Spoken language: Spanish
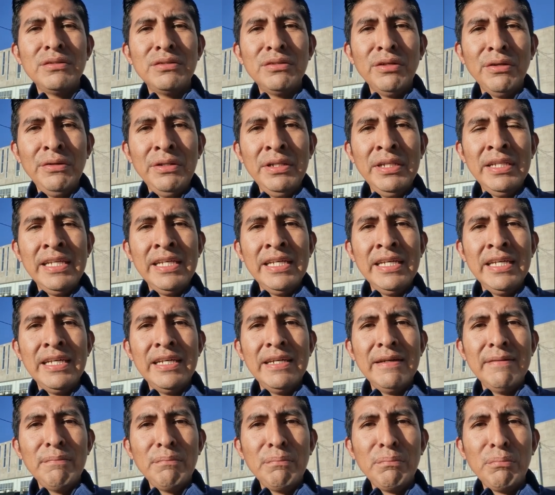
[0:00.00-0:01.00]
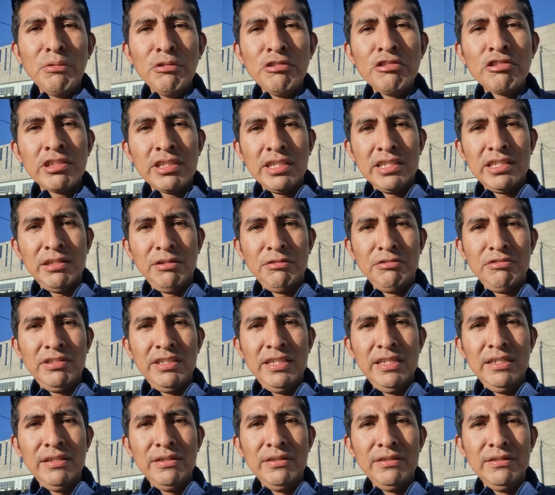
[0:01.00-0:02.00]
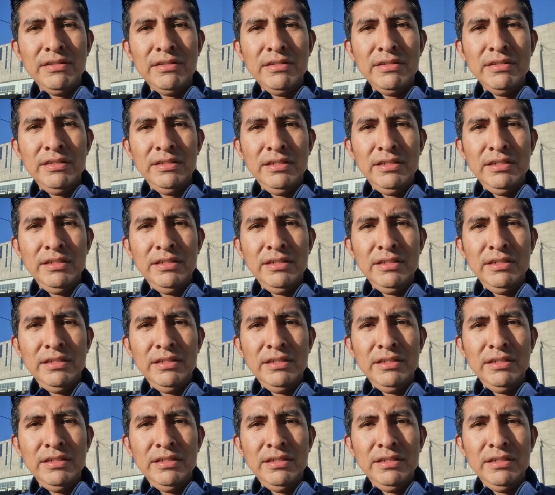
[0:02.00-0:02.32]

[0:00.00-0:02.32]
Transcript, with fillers: ¿Dónde buscas auxilio.